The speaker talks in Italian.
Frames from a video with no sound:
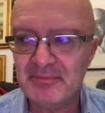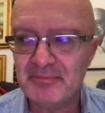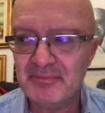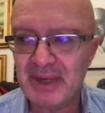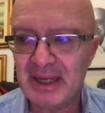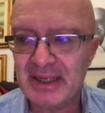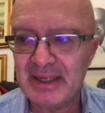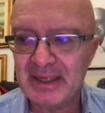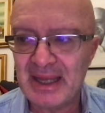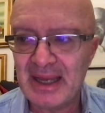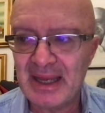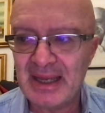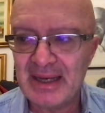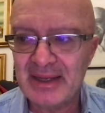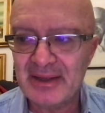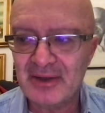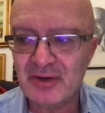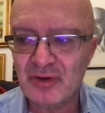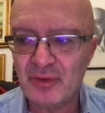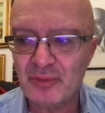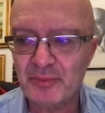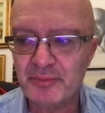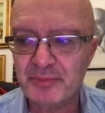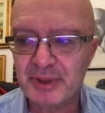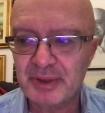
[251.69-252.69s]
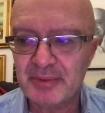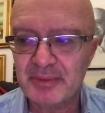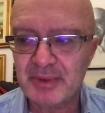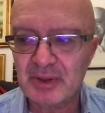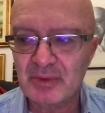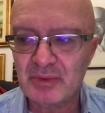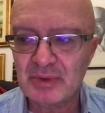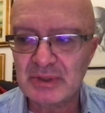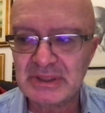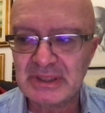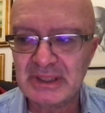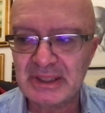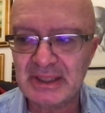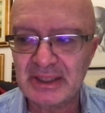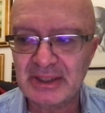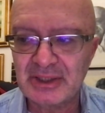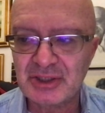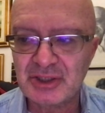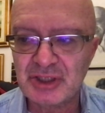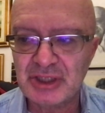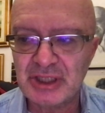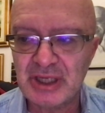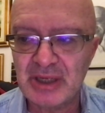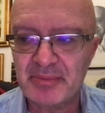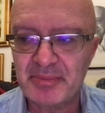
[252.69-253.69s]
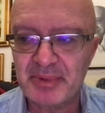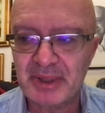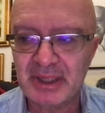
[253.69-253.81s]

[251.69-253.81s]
banale comprimere queste energie